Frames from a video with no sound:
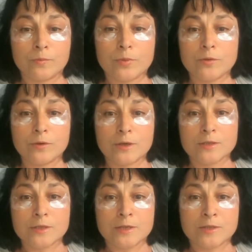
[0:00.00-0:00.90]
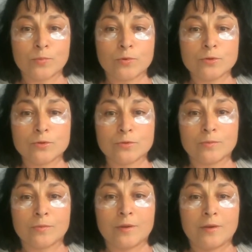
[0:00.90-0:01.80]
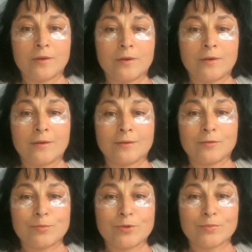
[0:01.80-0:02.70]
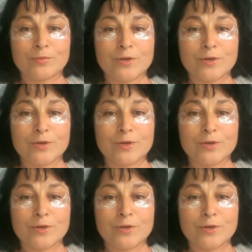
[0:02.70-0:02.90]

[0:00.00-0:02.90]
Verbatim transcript: Первый раз я использую. В общем,